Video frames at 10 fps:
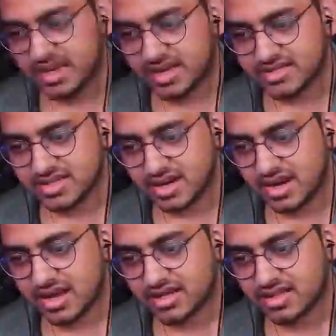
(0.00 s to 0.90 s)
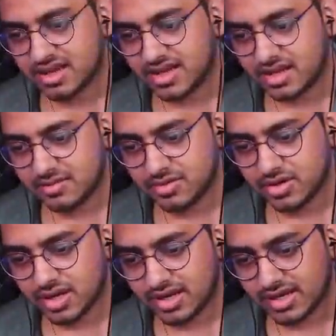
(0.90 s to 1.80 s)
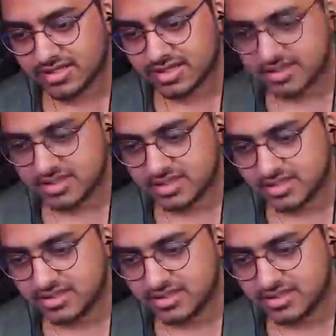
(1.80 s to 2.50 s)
का सर ला के देगा हमको केले का सर चाहिए